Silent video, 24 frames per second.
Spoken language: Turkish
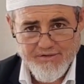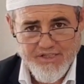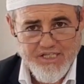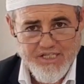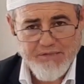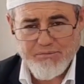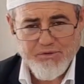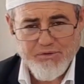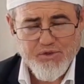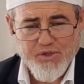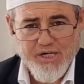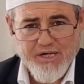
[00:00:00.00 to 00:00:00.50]

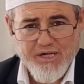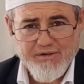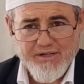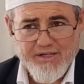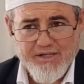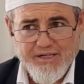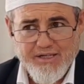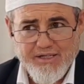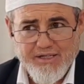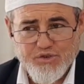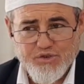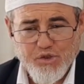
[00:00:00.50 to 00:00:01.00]
Kimi göre
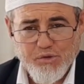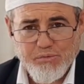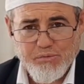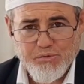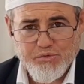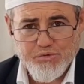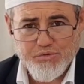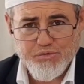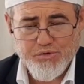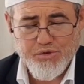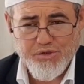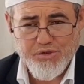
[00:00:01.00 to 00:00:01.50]
e, sorunu
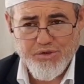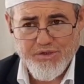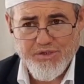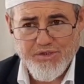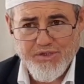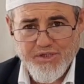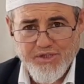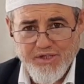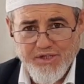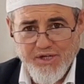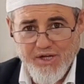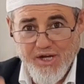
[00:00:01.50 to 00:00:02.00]
tuttu?
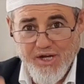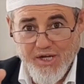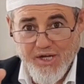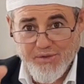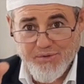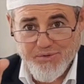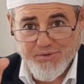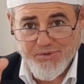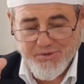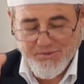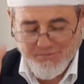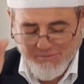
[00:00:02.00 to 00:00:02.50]

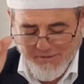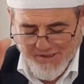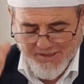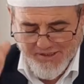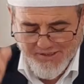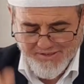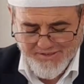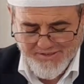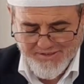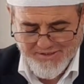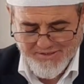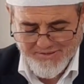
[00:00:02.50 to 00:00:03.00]
Harun'u
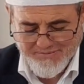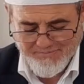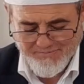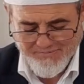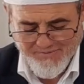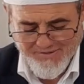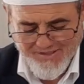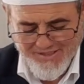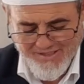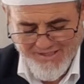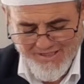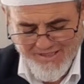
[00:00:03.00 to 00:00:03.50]
bakınız.
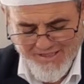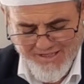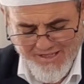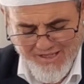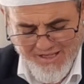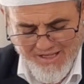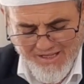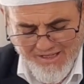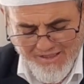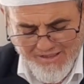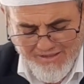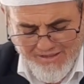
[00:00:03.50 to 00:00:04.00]

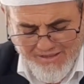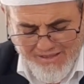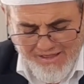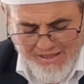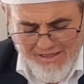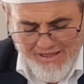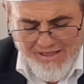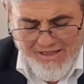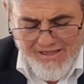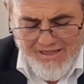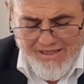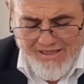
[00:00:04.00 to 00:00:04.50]

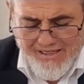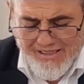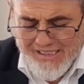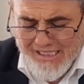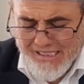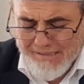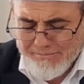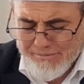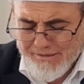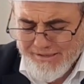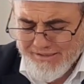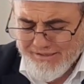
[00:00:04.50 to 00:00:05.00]

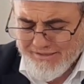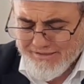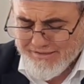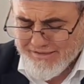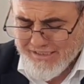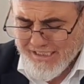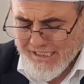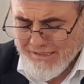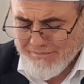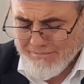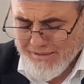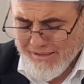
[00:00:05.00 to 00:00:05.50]
قال
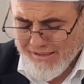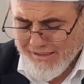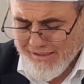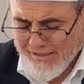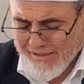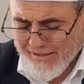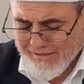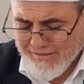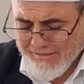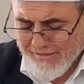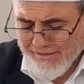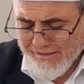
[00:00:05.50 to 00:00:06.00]
بئس
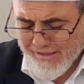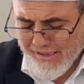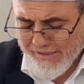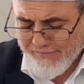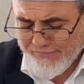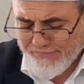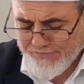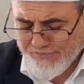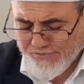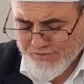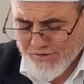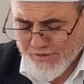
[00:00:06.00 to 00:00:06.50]
ما
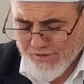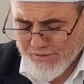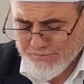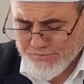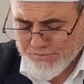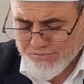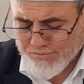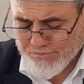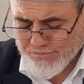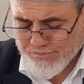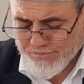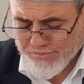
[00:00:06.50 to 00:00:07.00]

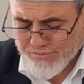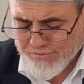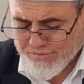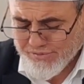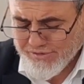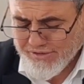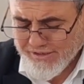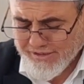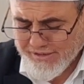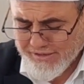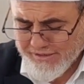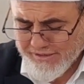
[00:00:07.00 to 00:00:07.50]

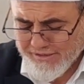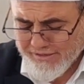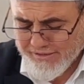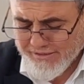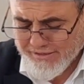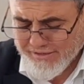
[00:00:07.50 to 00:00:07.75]
خلفتموني